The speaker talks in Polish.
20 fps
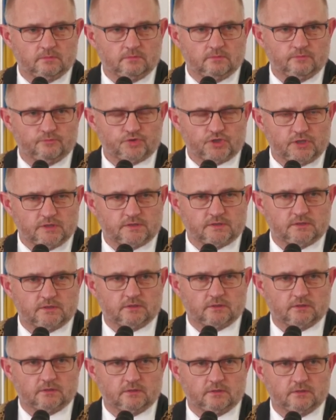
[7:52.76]

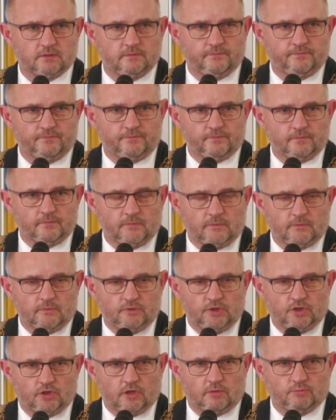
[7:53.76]
Wszystkich.
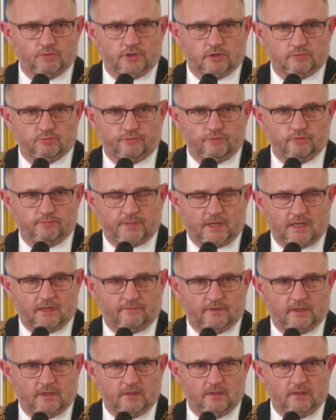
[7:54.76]
Nikomu nie odmówił
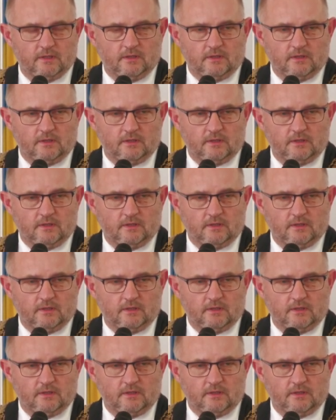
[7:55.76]
prawa